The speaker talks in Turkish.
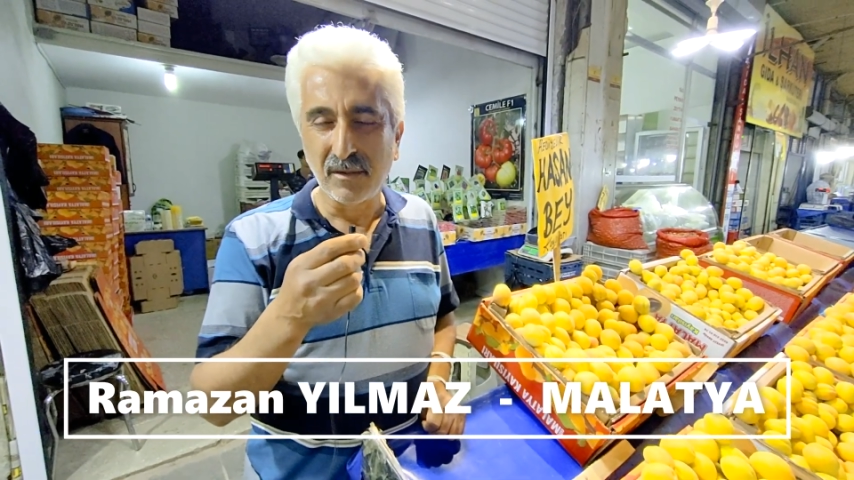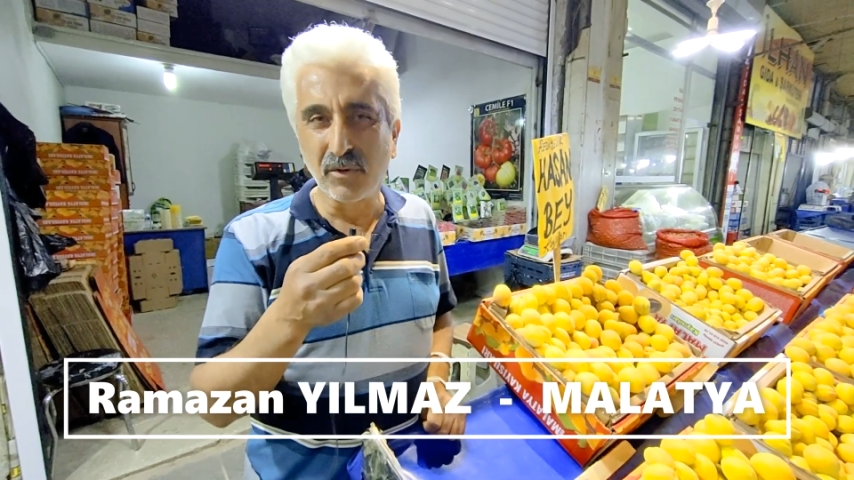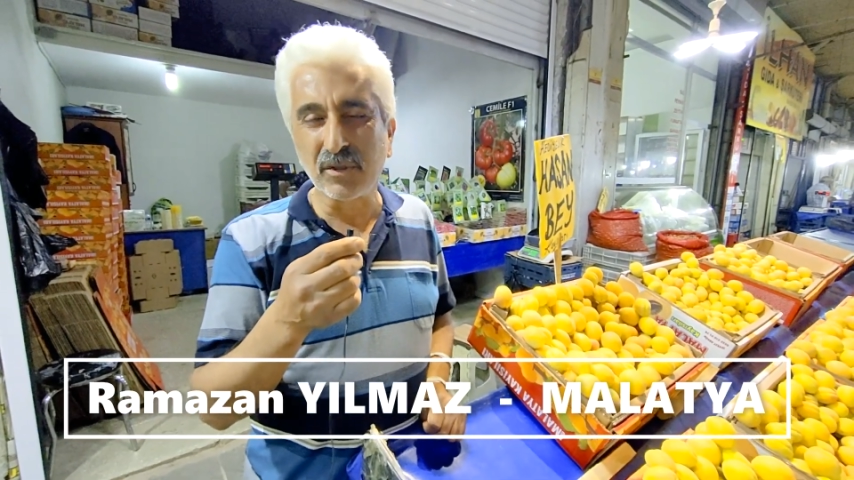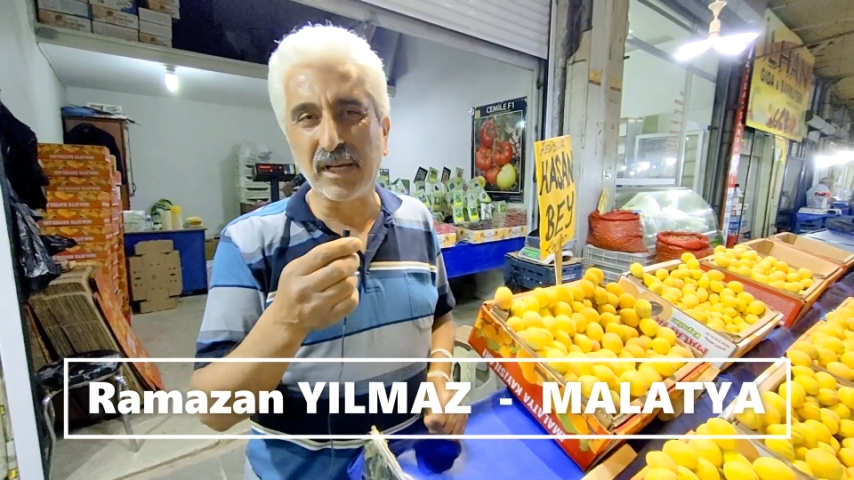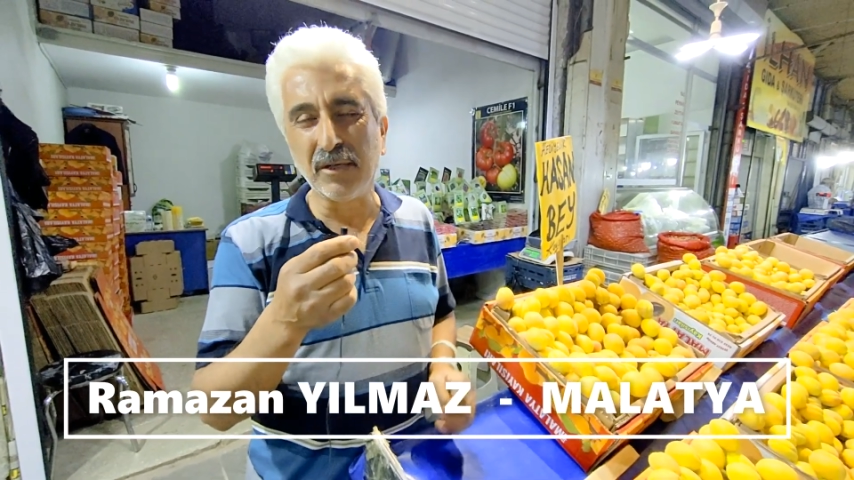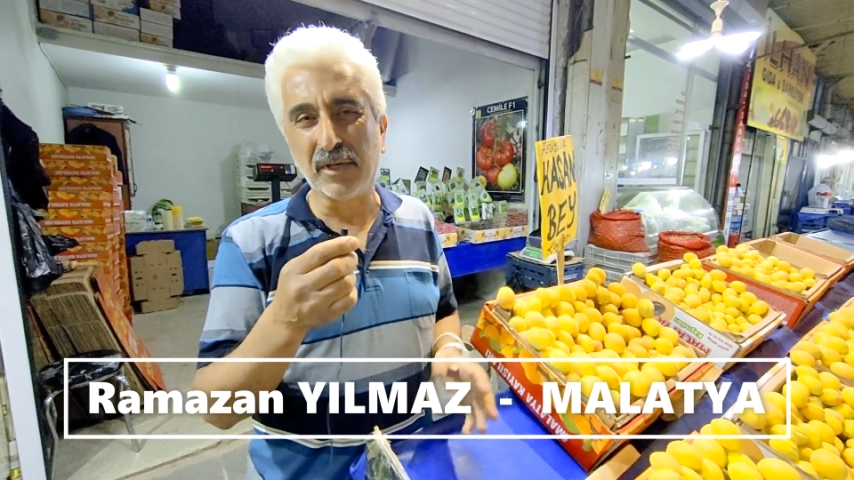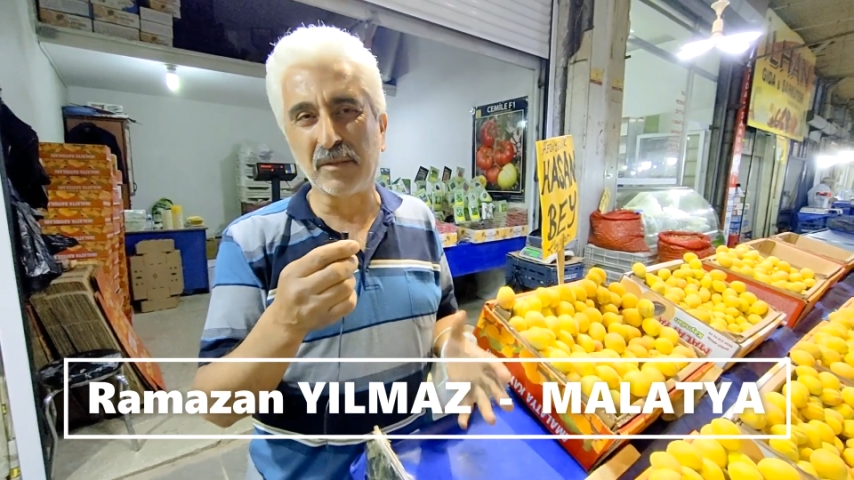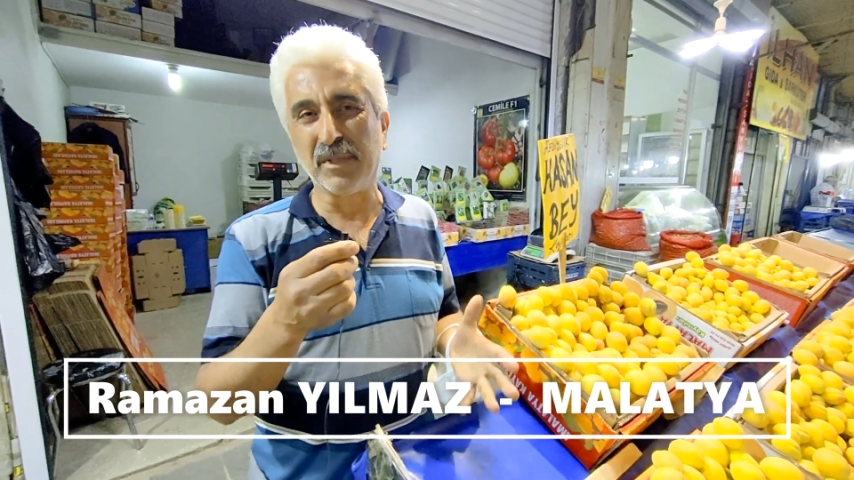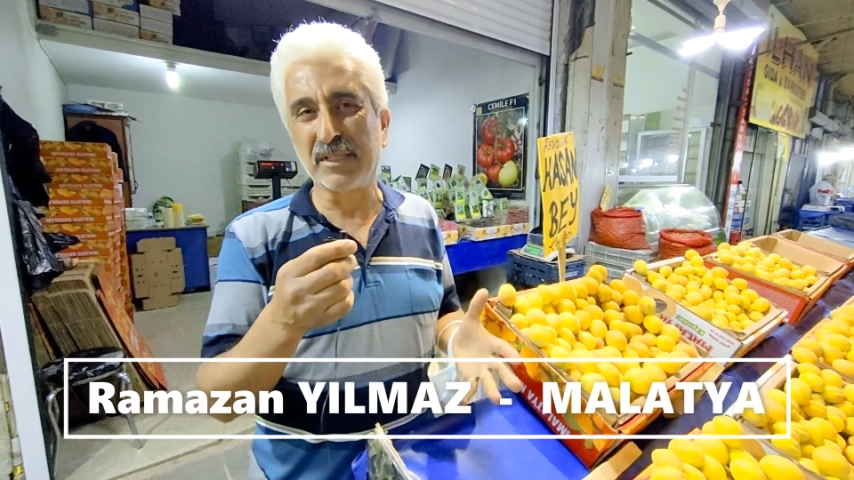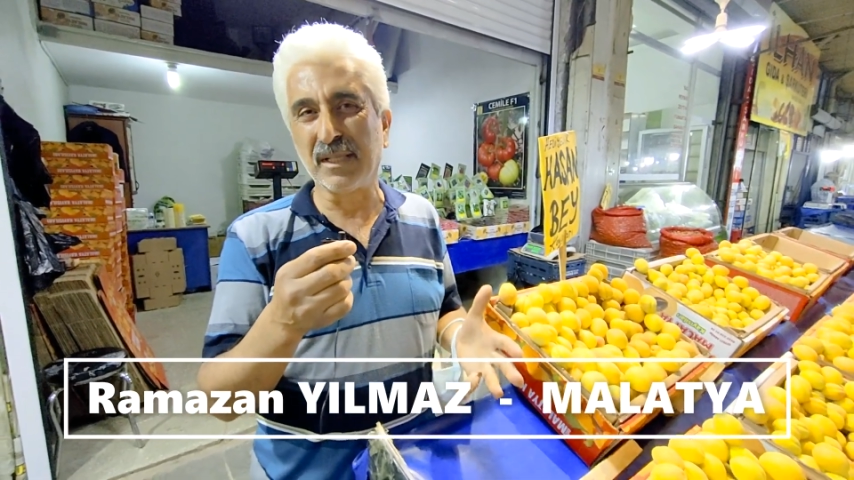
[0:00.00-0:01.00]
Huday var
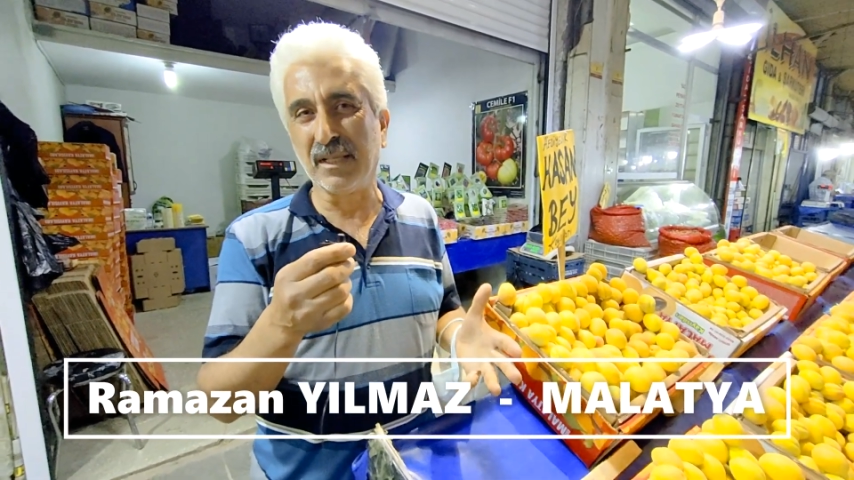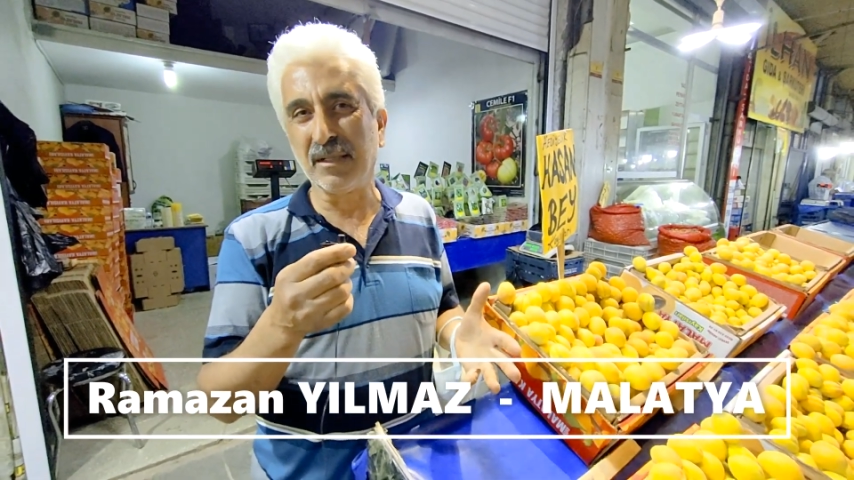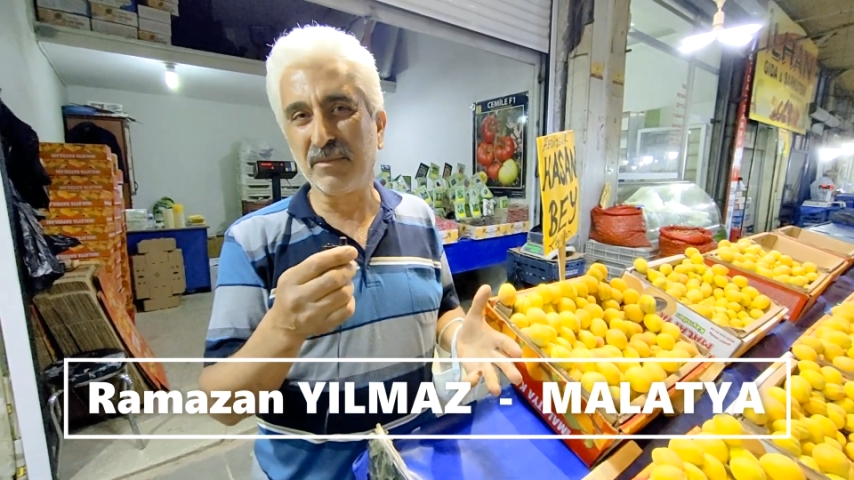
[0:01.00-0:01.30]
mesela